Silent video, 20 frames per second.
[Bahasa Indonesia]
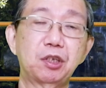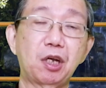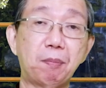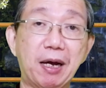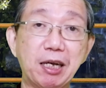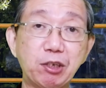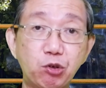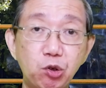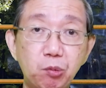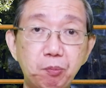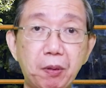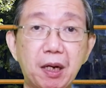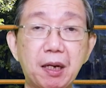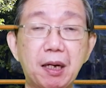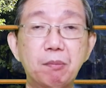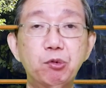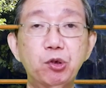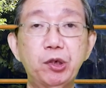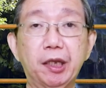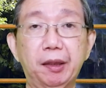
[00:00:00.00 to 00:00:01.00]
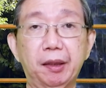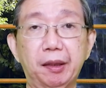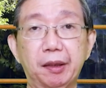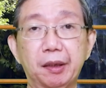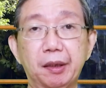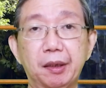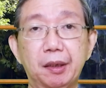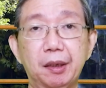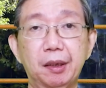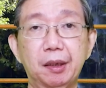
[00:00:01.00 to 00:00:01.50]
termasuk para murid
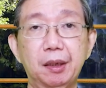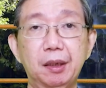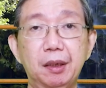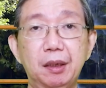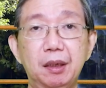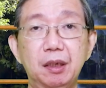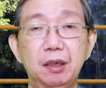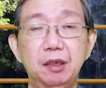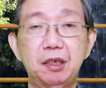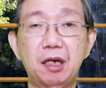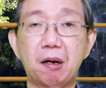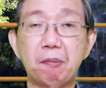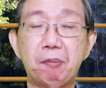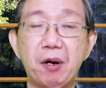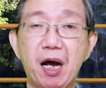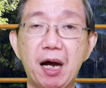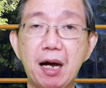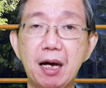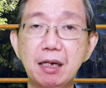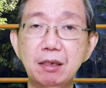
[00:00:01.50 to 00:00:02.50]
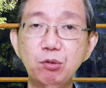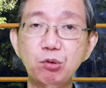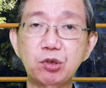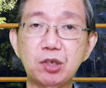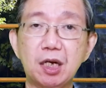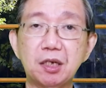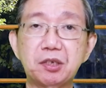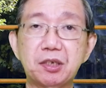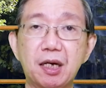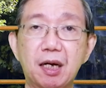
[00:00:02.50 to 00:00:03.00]
yang baru
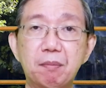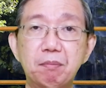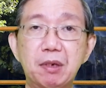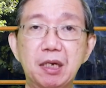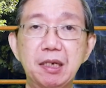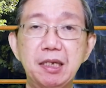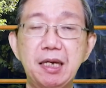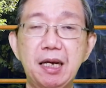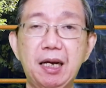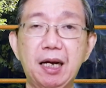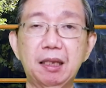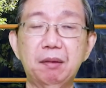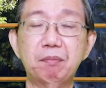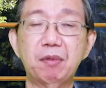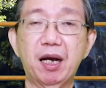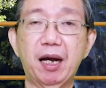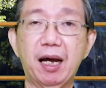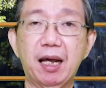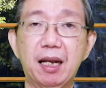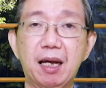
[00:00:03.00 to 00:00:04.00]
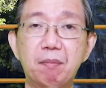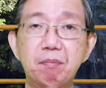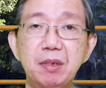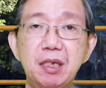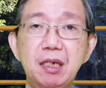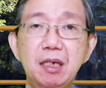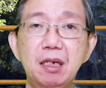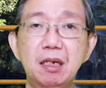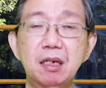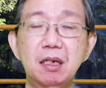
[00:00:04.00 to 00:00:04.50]
saja melihat,
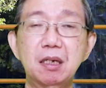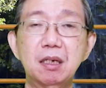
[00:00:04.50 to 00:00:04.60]
mengalami,